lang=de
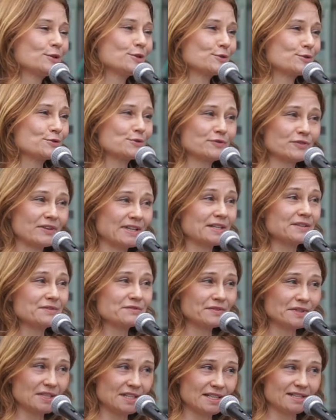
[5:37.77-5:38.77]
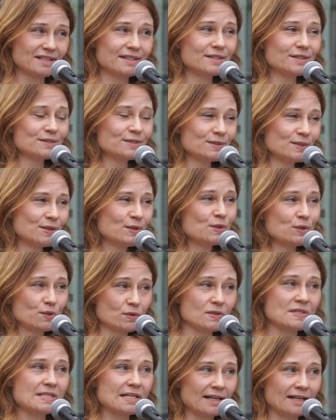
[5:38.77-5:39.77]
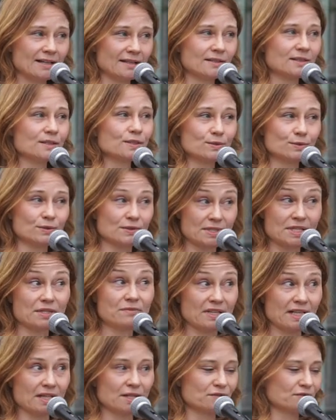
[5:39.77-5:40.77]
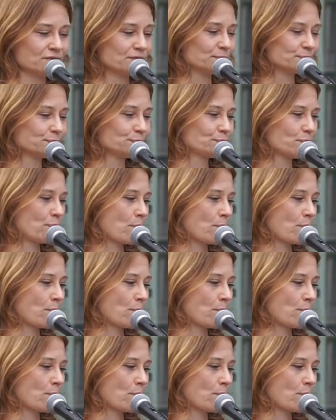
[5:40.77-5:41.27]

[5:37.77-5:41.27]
sofern wir uns alle unterwerfen.